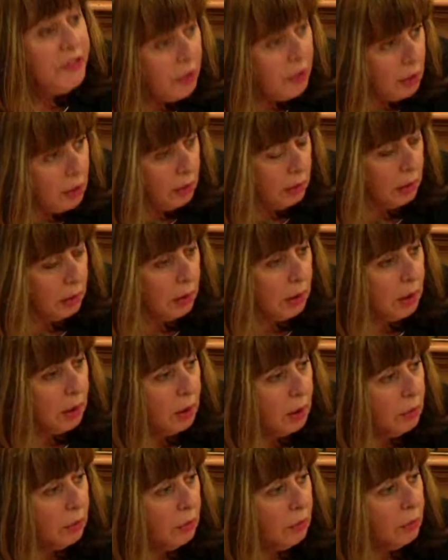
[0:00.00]
dans
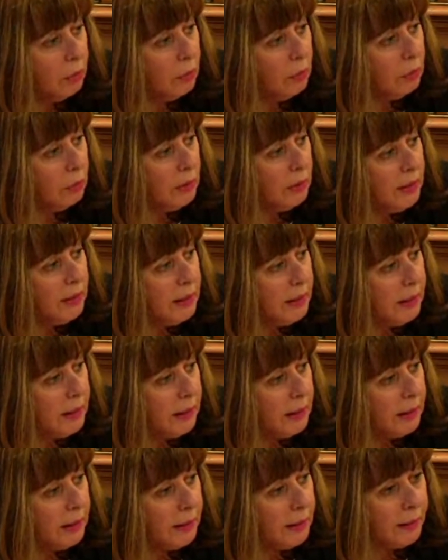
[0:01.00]
euh,
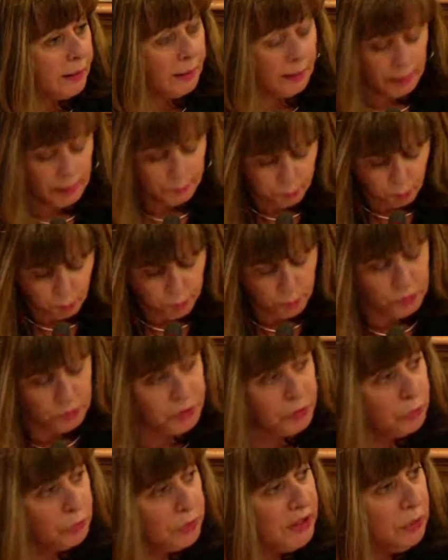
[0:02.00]
les,
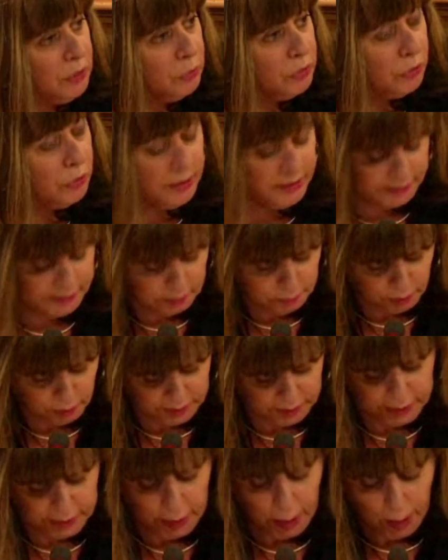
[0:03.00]
proportions qui nous ont été
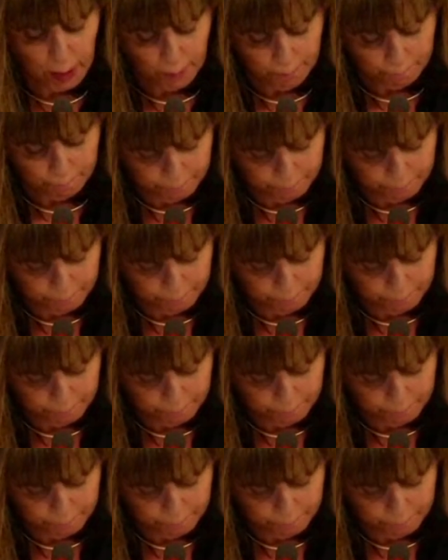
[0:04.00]
demandées